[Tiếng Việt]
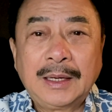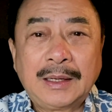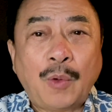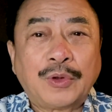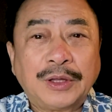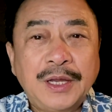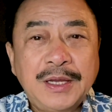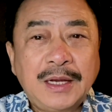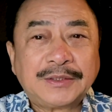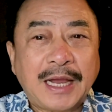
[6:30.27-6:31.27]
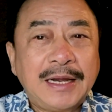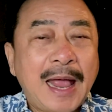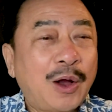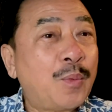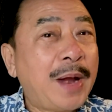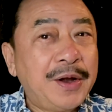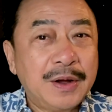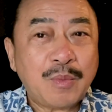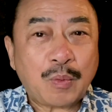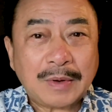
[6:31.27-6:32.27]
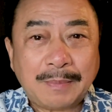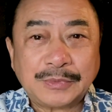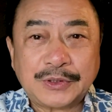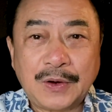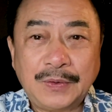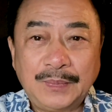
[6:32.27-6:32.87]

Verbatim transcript: Câu chuyện thứ nhất xảy ra cũng đã được một năm rồi.